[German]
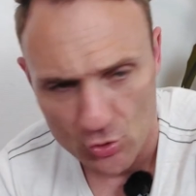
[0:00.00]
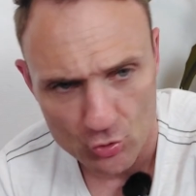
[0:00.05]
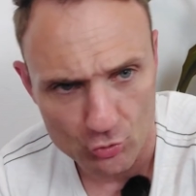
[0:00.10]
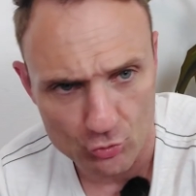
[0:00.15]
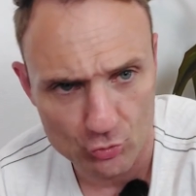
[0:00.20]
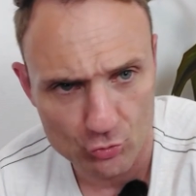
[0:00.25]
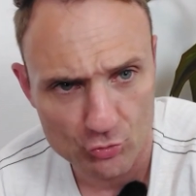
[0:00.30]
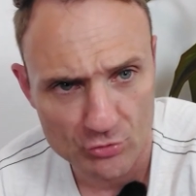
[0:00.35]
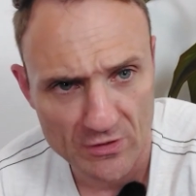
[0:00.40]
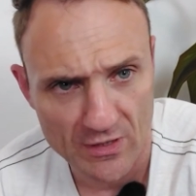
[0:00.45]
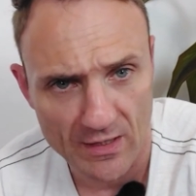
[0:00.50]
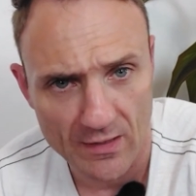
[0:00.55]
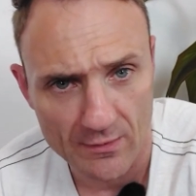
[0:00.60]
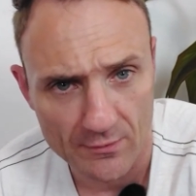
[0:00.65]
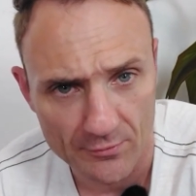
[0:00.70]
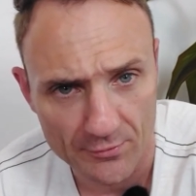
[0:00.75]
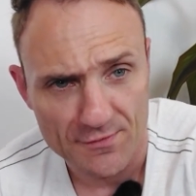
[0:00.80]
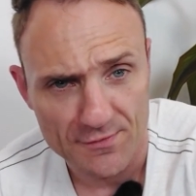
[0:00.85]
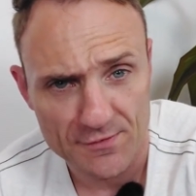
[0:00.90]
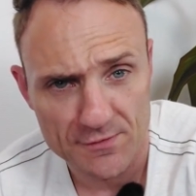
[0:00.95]
nun
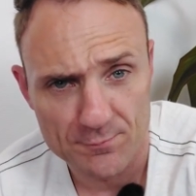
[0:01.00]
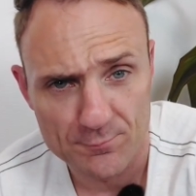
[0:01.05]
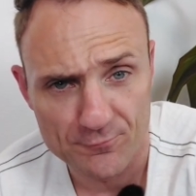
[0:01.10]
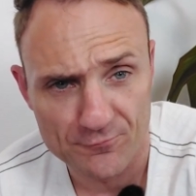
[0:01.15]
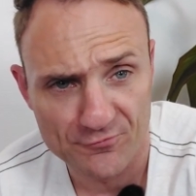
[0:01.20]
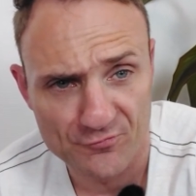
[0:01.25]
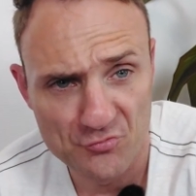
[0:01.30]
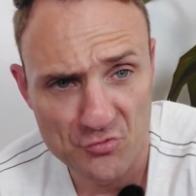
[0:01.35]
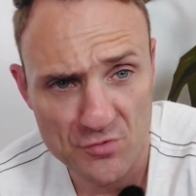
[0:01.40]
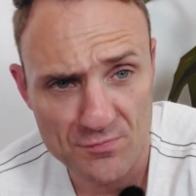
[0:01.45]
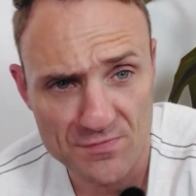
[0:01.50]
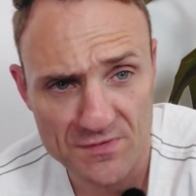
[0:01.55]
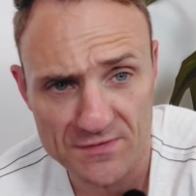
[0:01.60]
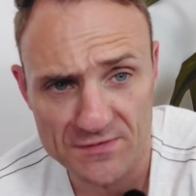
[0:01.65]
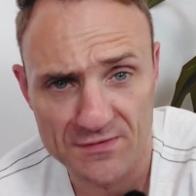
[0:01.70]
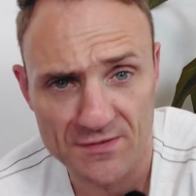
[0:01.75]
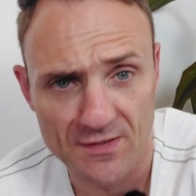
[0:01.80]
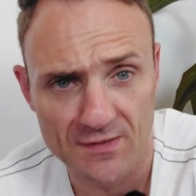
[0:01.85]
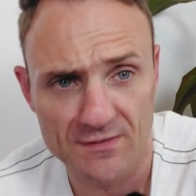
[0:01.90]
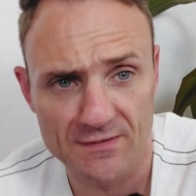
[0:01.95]
ja, ich fühle
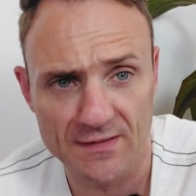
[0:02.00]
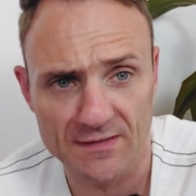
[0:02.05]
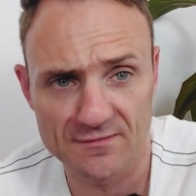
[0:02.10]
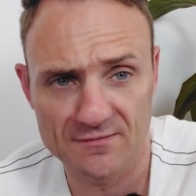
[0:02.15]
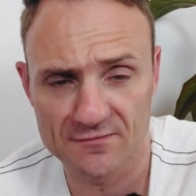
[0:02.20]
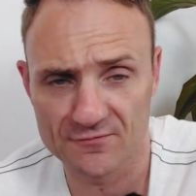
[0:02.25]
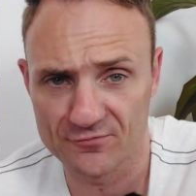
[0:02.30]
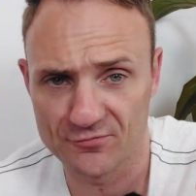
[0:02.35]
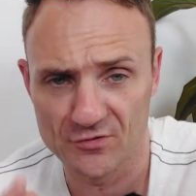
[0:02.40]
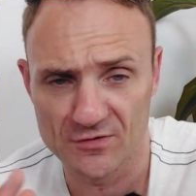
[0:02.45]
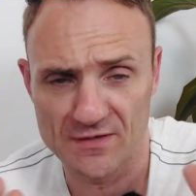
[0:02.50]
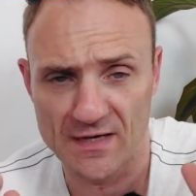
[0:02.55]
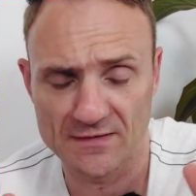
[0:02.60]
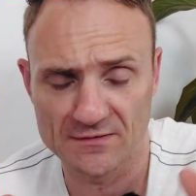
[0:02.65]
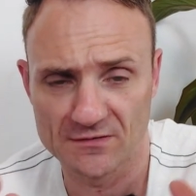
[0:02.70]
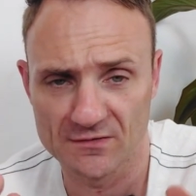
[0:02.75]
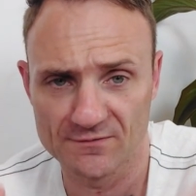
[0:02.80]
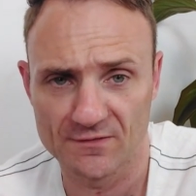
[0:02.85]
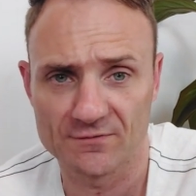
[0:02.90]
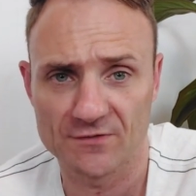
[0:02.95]
mich jetzt für den
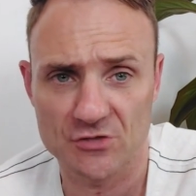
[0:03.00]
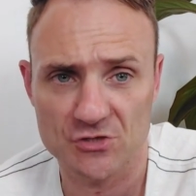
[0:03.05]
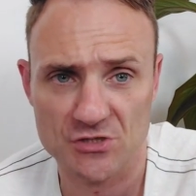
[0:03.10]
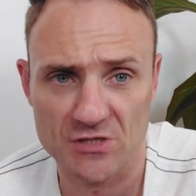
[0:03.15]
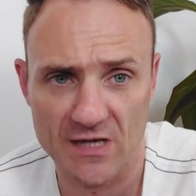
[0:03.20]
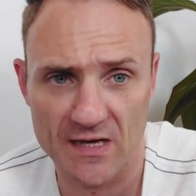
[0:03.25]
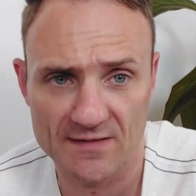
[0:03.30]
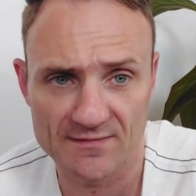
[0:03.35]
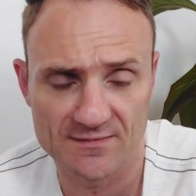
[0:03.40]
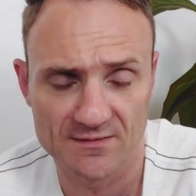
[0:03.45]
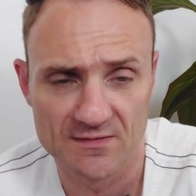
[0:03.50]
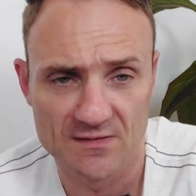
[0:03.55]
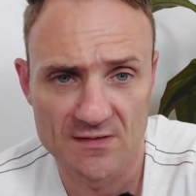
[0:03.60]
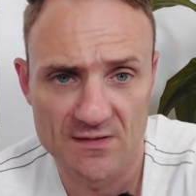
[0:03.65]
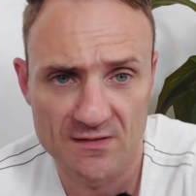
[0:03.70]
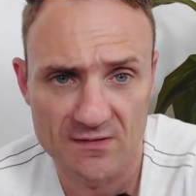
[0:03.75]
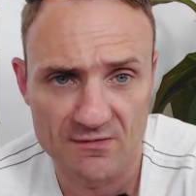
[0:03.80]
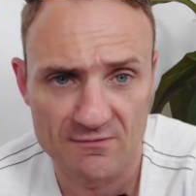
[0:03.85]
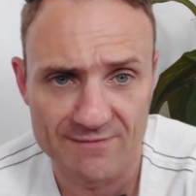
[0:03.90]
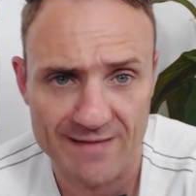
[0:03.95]
Angriff auf der Straße
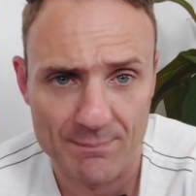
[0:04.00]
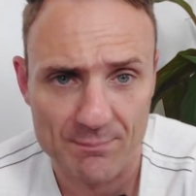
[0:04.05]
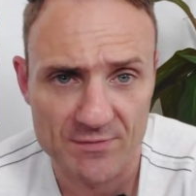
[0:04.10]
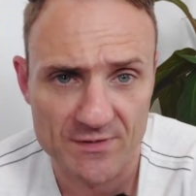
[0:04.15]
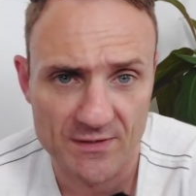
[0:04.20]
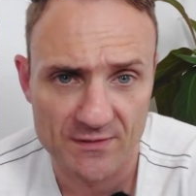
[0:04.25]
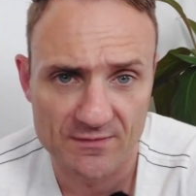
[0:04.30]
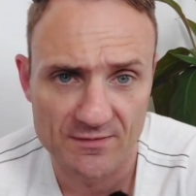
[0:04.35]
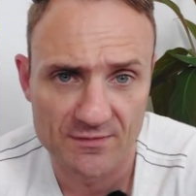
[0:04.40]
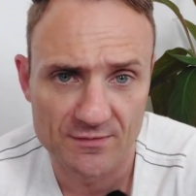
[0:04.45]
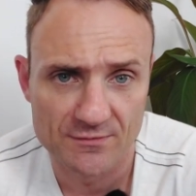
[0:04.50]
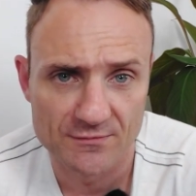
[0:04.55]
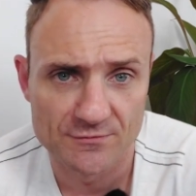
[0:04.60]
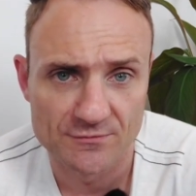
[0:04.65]
gewappnet.